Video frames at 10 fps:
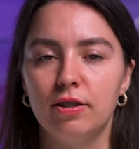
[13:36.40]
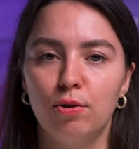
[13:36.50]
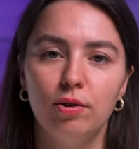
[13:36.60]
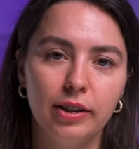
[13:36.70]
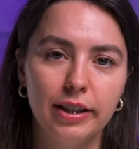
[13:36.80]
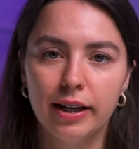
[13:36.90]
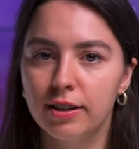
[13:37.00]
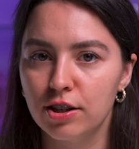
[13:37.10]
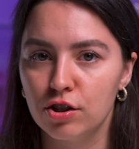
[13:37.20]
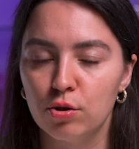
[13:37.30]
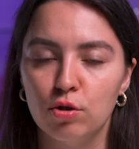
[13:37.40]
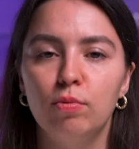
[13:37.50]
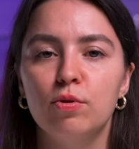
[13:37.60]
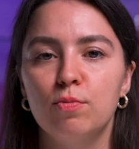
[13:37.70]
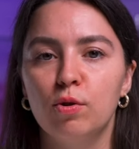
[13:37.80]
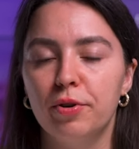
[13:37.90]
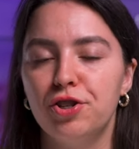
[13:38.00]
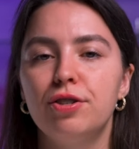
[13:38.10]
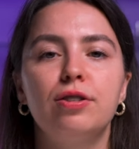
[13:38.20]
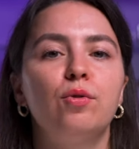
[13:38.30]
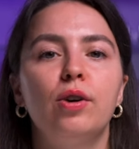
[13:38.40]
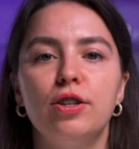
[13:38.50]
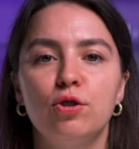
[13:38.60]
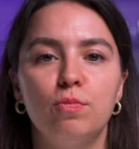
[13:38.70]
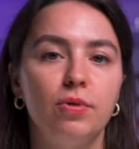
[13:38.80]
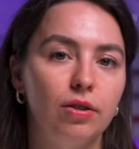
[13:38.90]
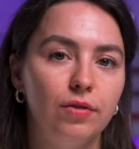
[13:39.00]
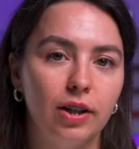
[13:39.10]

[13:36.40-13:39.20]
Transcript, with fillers: а, ролик для одежды, чтобы он смог почистить свою одежду перед